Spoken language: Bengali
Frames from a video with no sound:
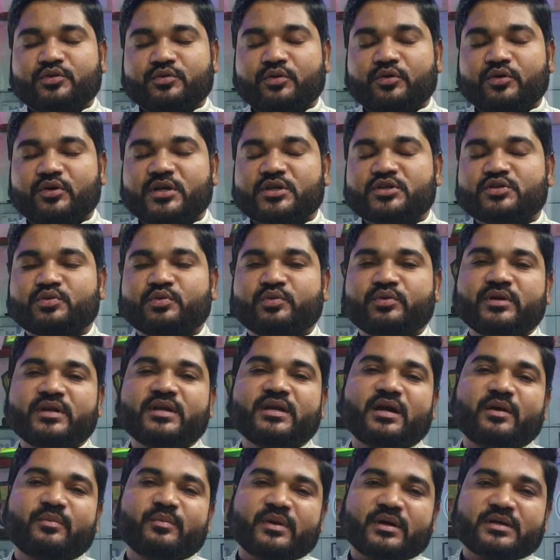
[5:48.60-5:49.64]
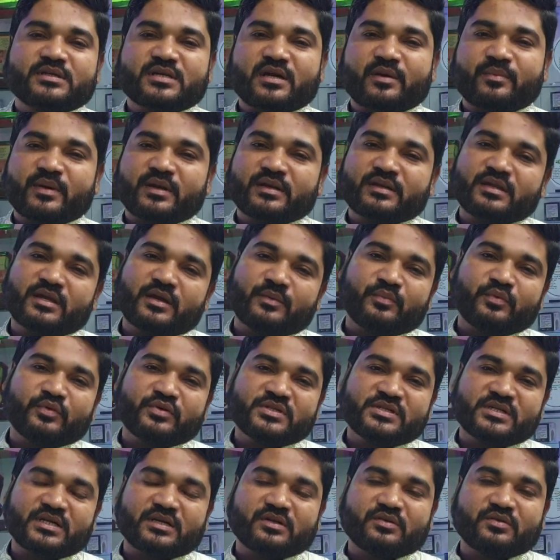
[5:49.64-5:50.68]
গোটা শরীর আমরা সাবান দিয়ে
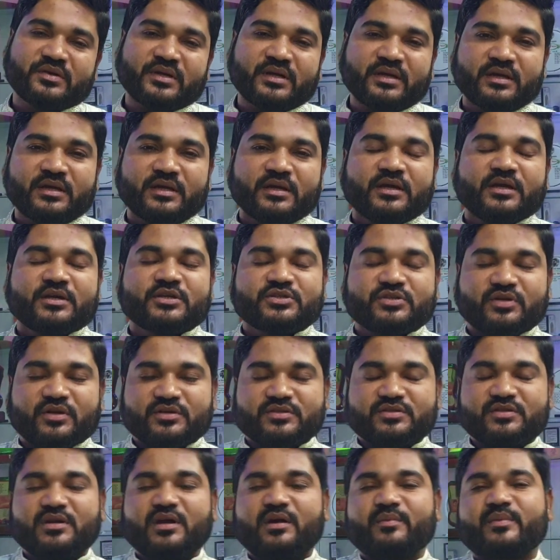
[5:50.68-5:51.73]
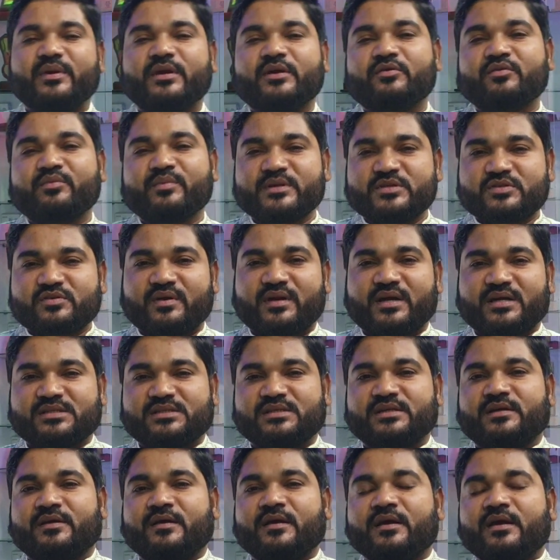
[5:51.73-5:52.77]
পরিষ্কার করে সরাসরি আমরা রুমে চলে
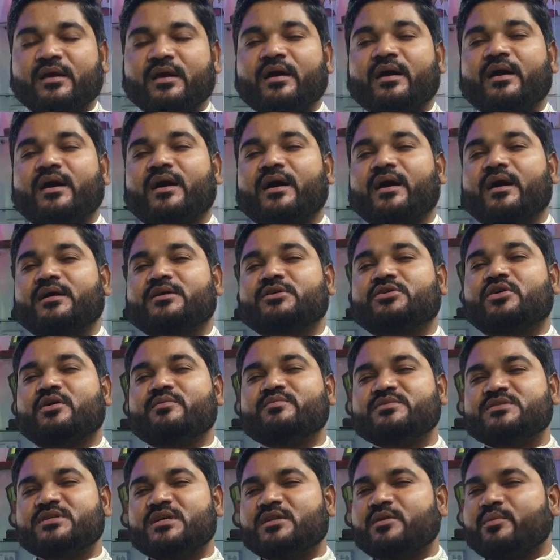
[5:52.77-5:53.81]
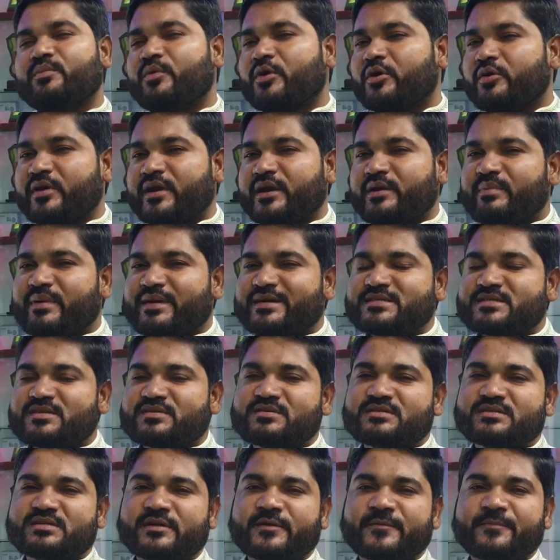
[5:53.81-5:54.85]
আসি আর সবচেয়ে বড় অ্যাডভাইস
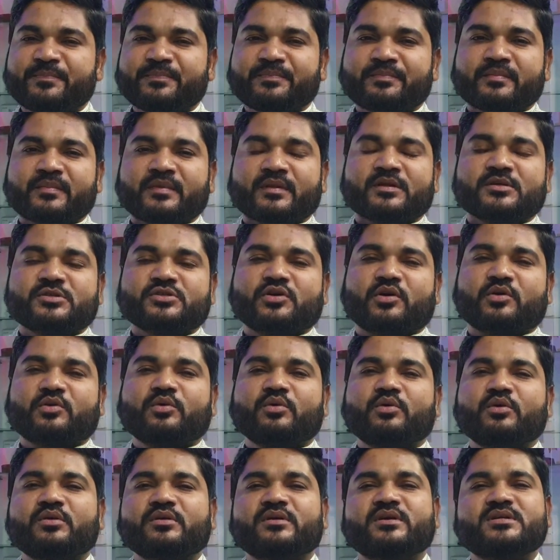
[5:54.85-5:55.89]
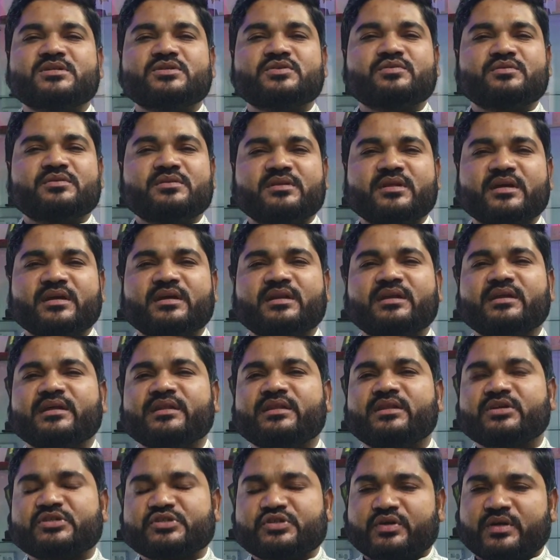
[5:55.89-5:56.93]
হচ্ছে সকল কিছুর দিক
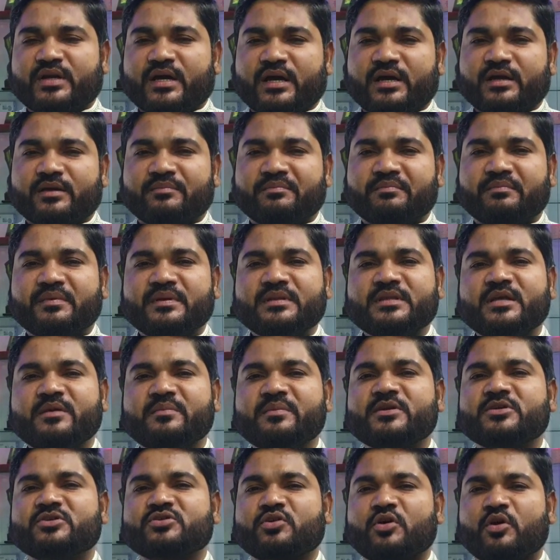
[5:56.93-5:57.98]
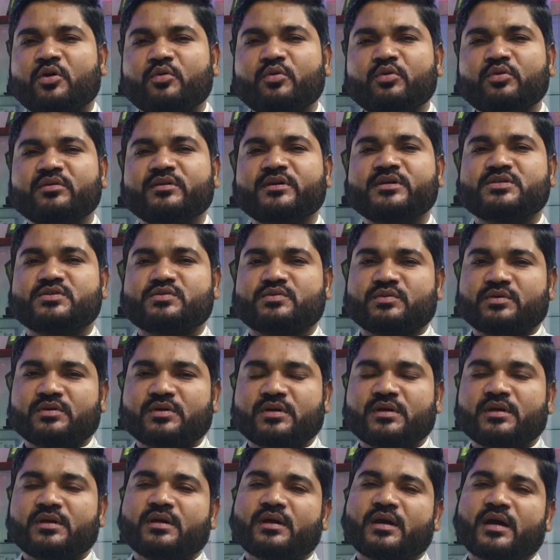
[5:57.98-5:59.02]
নির্দেশনা পৃথিবীর সকল কিছু
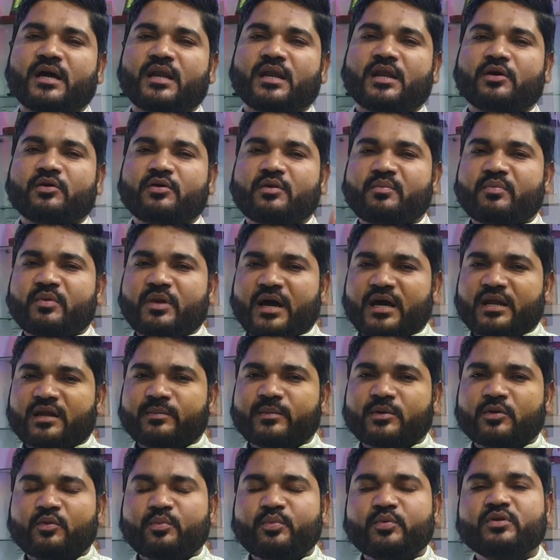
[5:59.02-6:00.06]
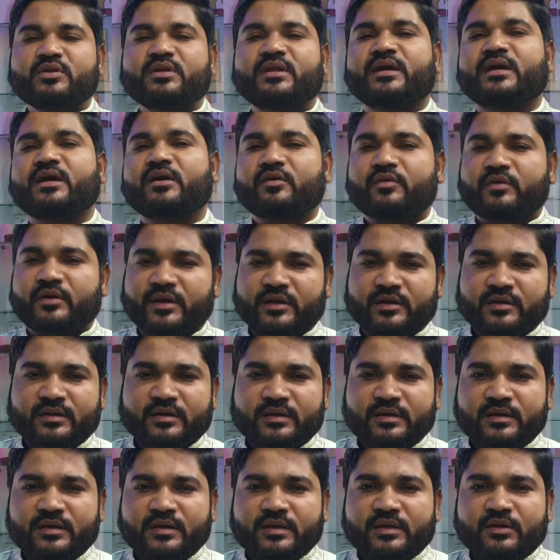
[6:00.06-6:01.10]
আল্লাহ রব আলমীর উপর থেকে করেন
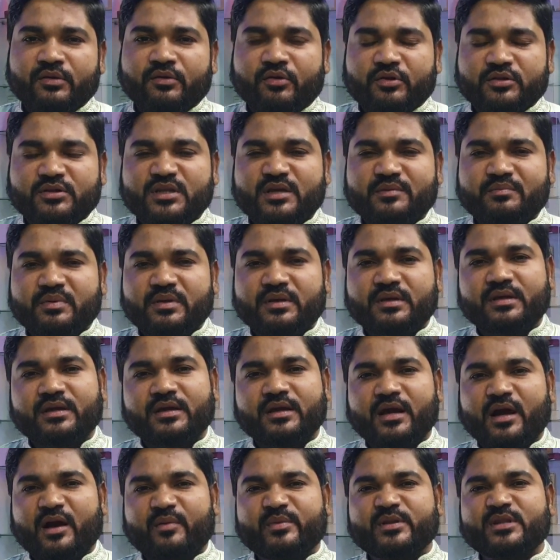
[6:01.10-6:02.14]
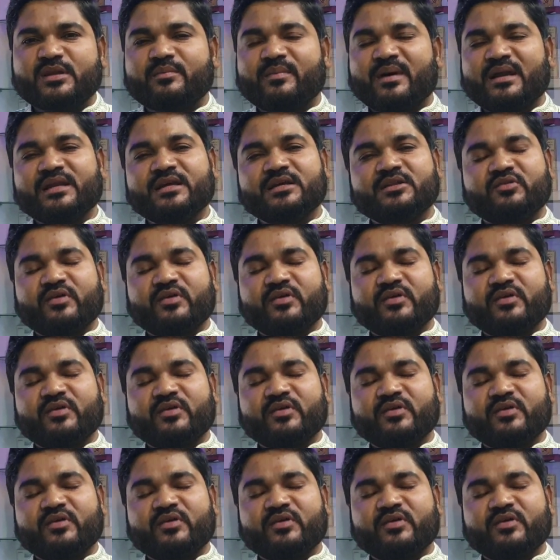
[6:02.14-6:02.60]
অতএব আমাদের মালিক